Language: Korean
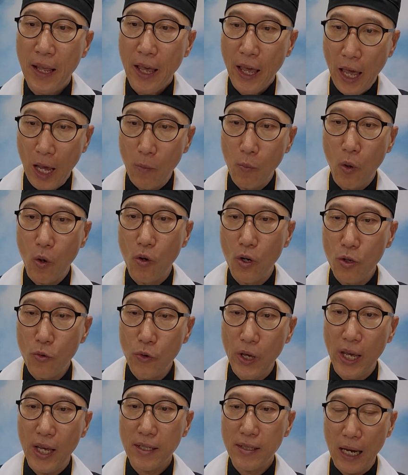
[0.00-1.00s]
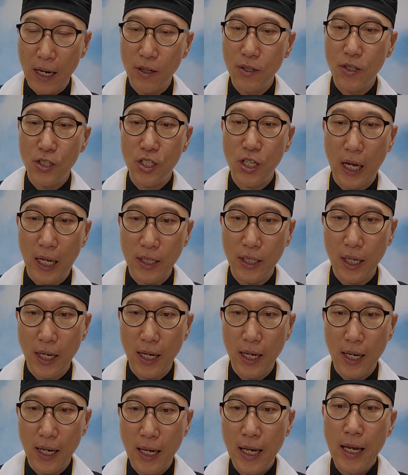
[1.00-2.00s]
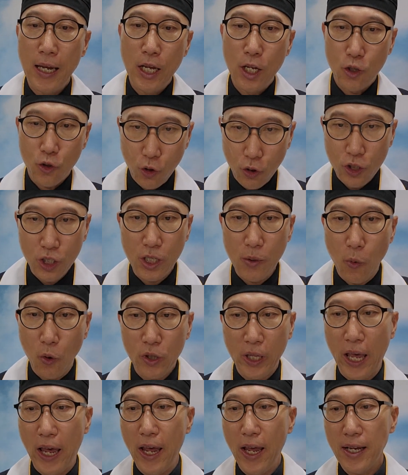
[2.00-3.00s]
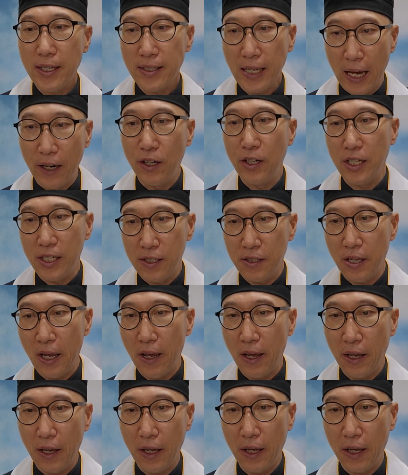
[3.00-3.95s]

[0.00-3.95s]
행복을 위해 사는 것이 아니라 죽지 못해 사는 인생.